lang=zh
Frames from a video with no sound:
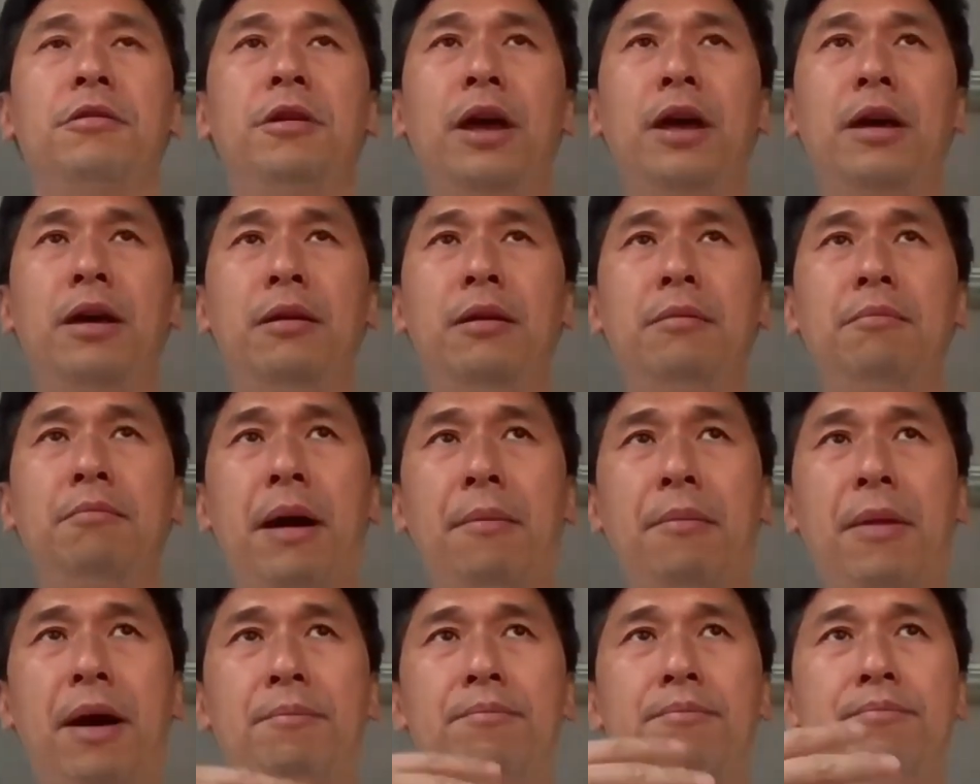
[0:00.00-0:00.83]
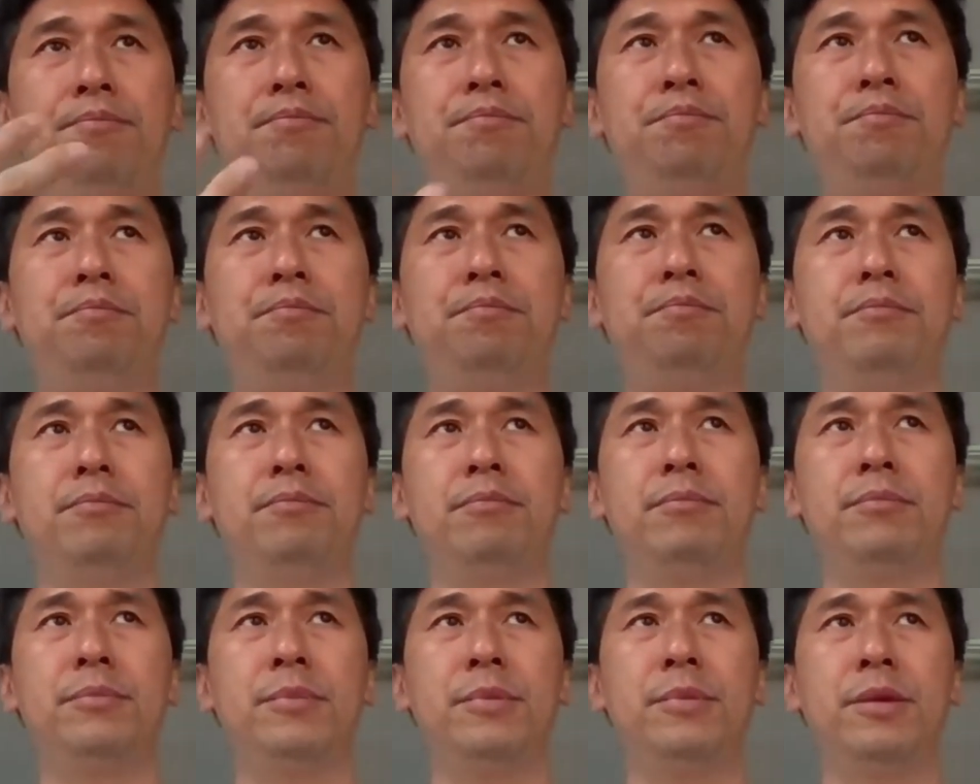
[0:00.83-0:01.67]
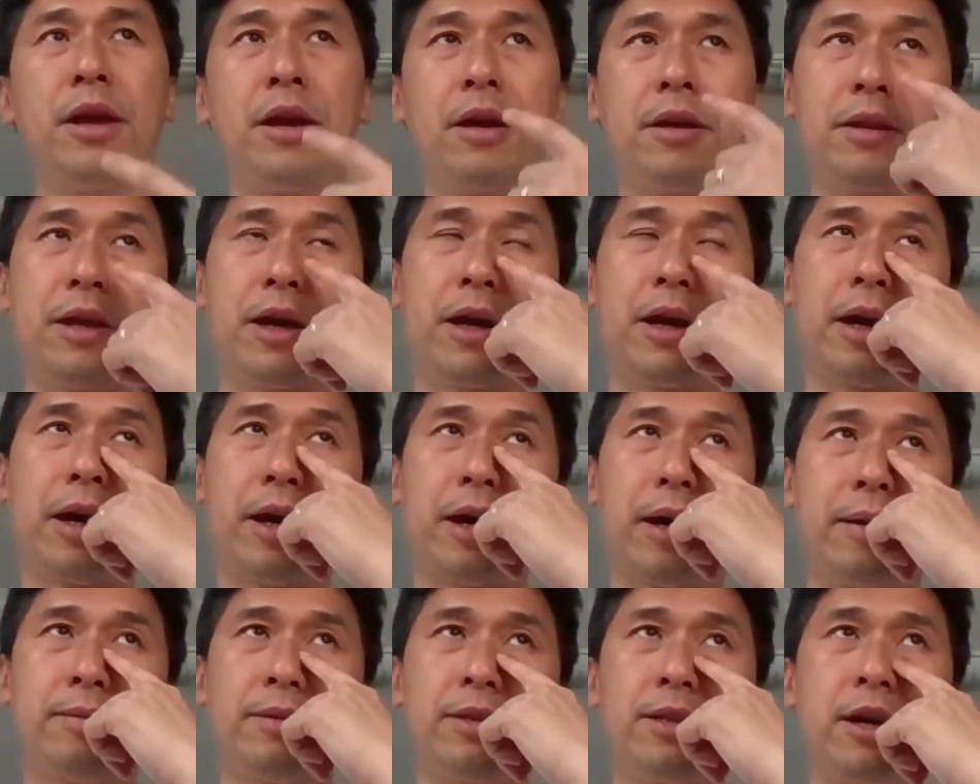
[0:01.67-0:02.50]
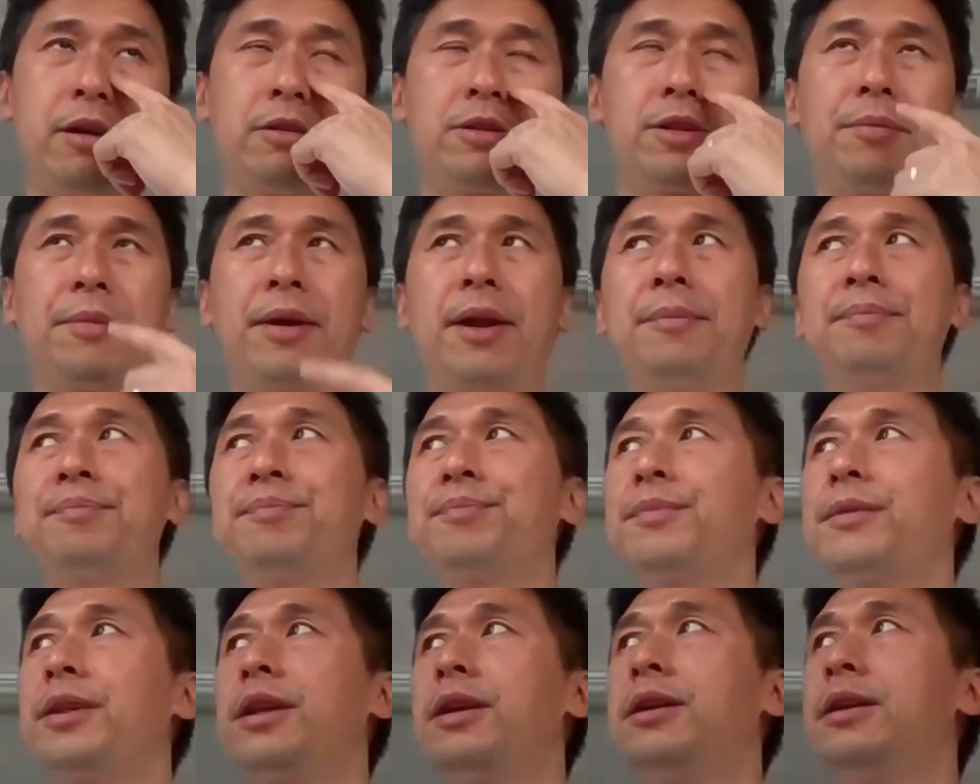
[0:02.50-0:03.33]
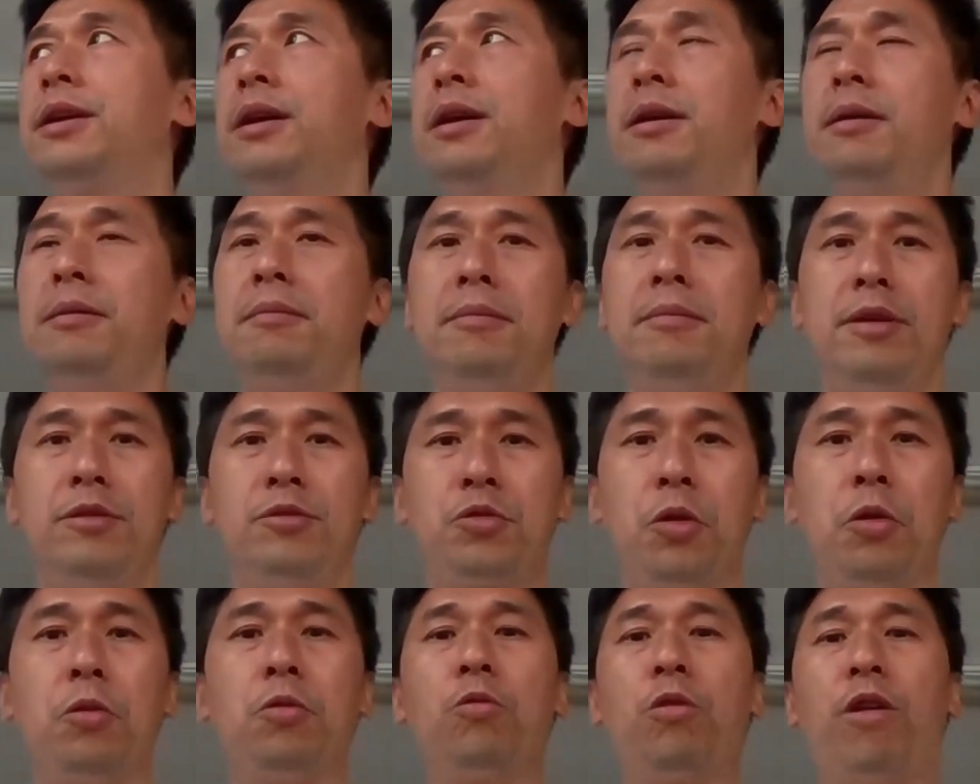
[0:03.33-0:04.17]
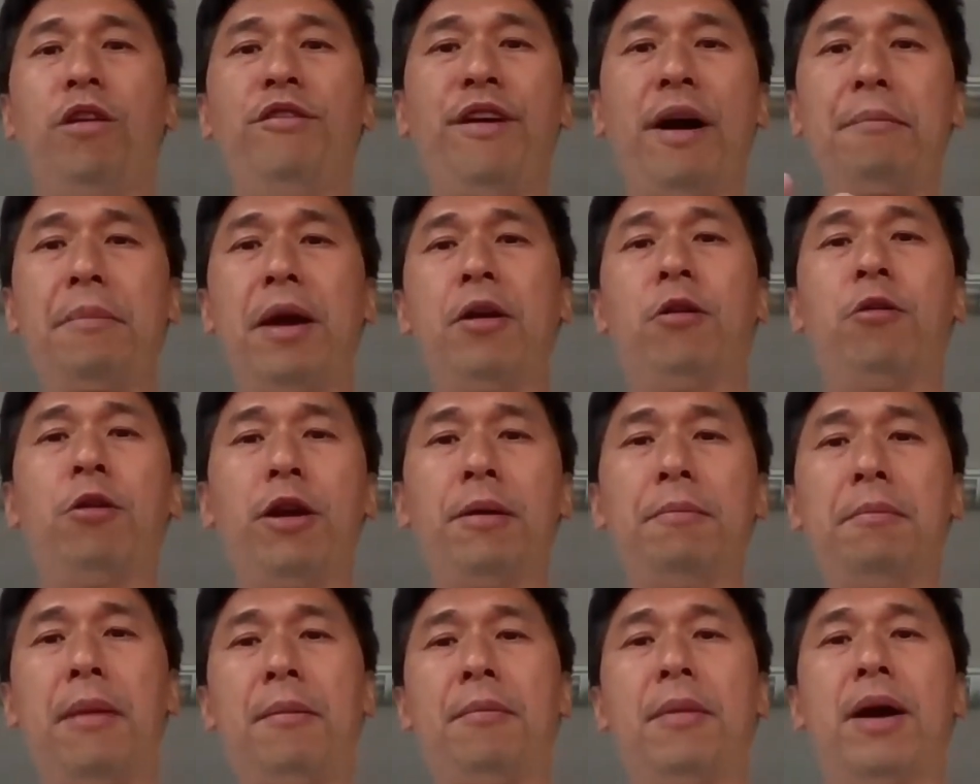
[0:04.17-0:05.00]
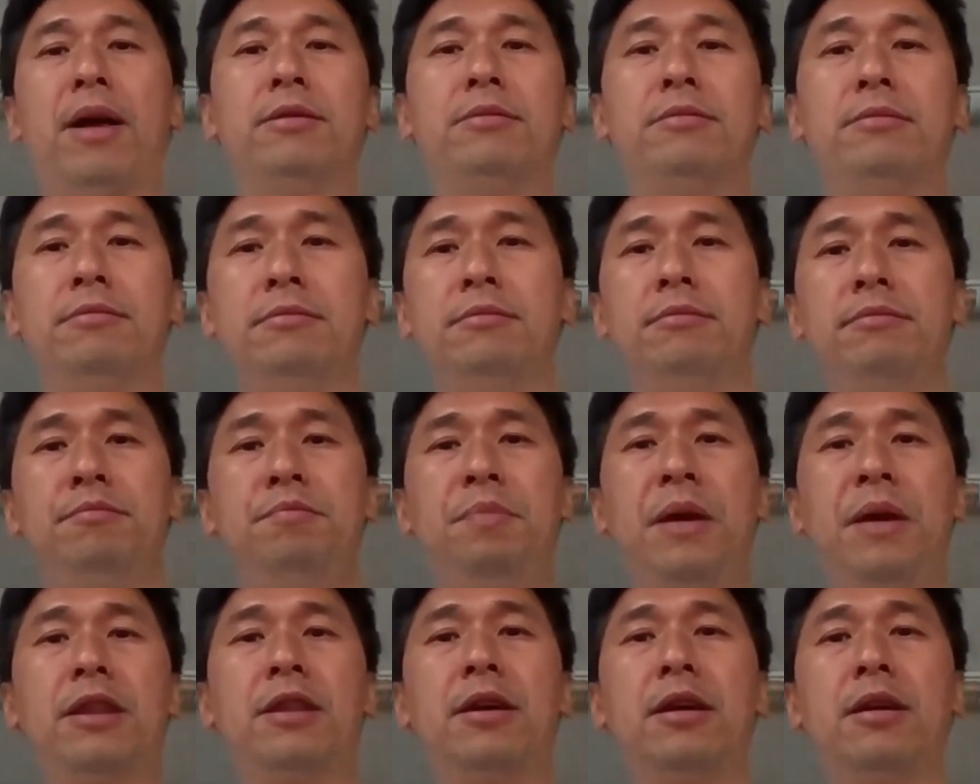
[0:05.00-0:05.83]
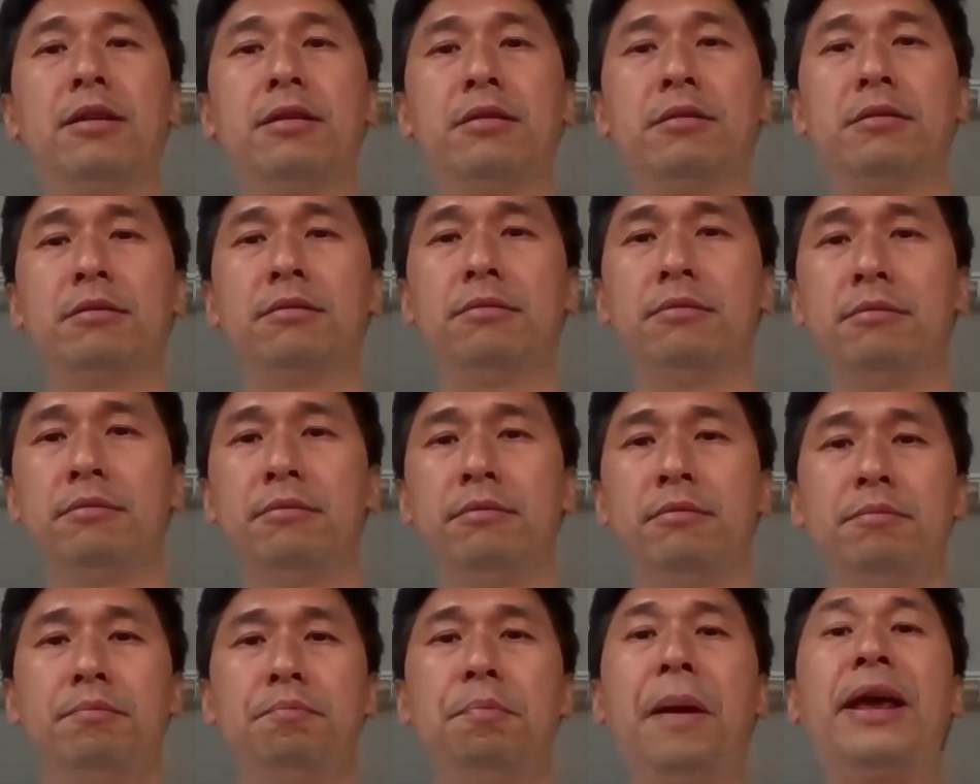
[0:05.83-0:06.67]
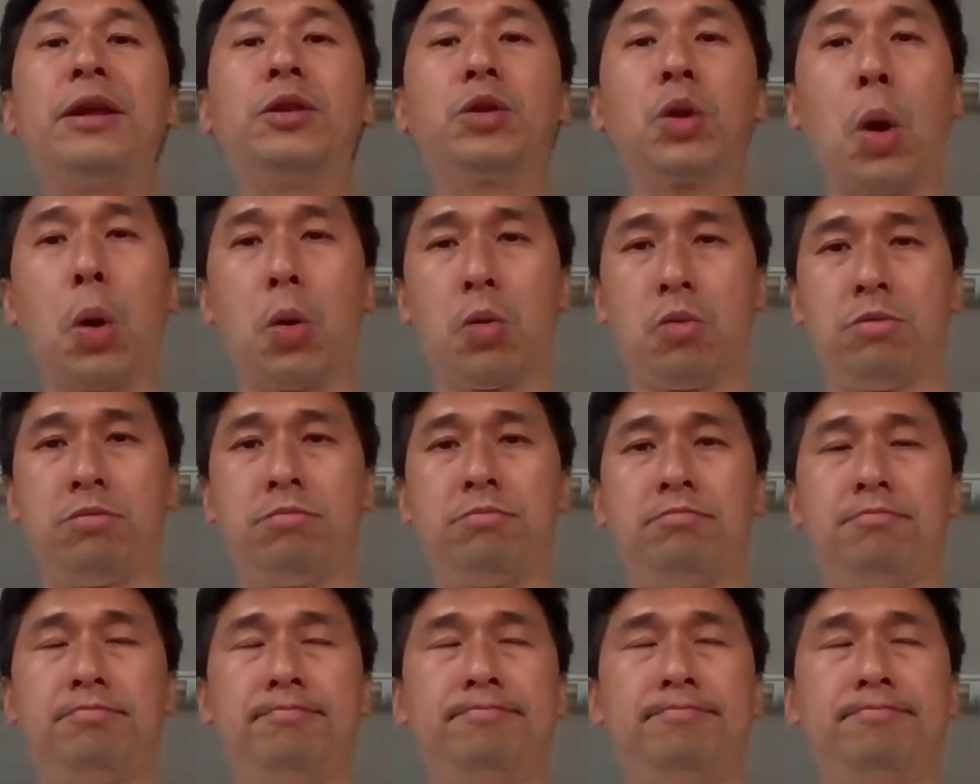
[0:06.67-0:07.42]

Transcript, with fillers: 会慢慢那个那个叫什么？中国方面会慢慢变得被动。